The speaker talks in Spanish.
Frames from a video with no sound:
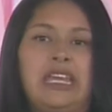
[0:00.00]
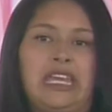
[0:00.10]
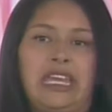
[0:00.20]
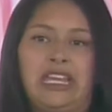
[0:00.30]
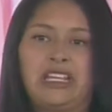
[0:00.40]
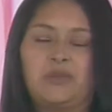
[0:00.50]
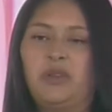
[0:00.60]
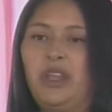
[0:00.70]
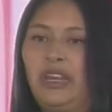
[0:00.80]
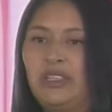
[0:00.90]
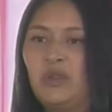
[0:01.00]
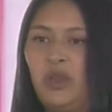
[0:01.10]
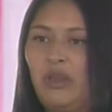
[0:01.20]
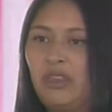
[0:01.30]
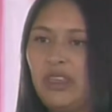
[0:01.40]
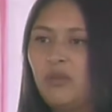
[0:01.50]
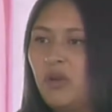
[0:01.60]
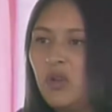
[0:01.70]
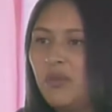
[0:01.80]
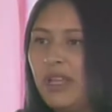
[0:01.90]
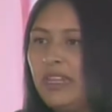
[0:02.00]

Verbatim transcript: eh, exponerles una vida un poco más